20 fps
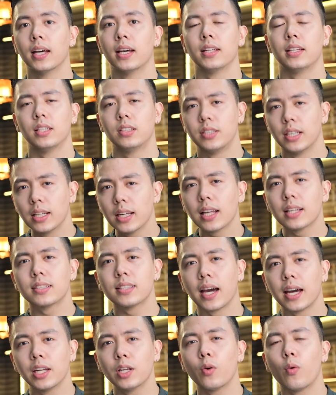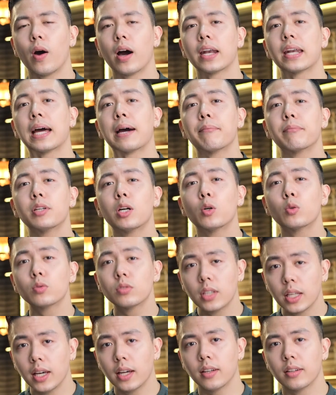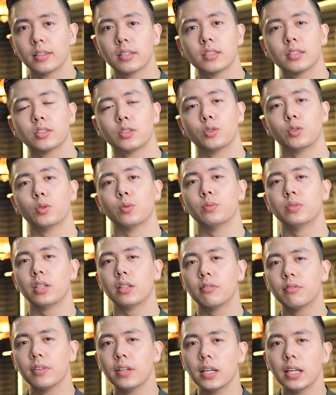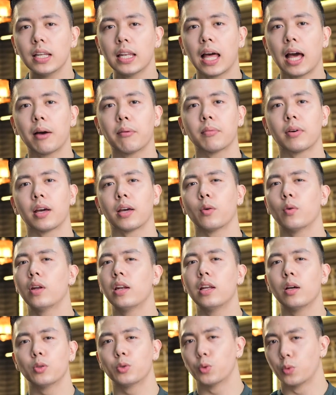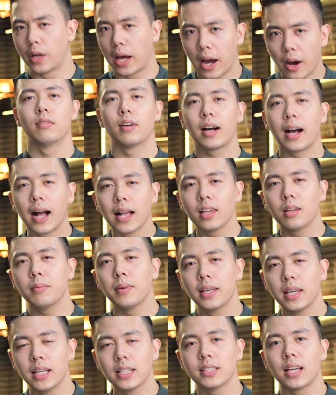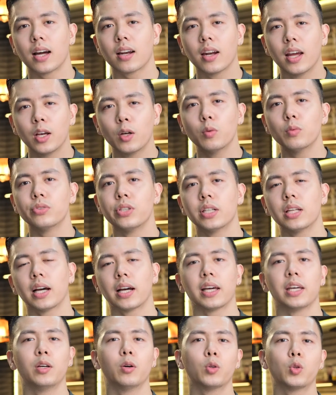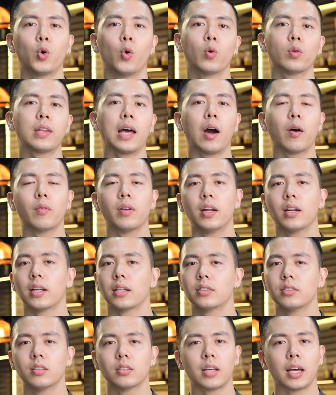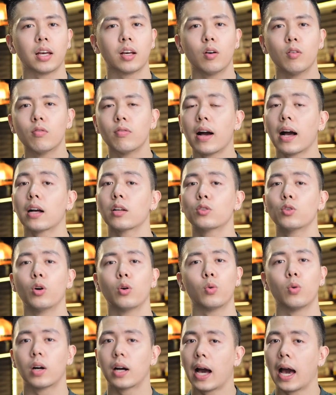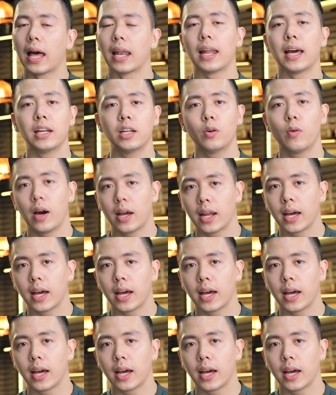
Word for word: thì chính là chai nước hoa nam đầu tiên sử dụng diên vĩ làm cái nguyên liệu chủ đạo. Và cá nhân mình nghĩ rằng đấy cũng chính là cái yếu tố tạo nên cái sự thành công vang dội của cả line nước hoa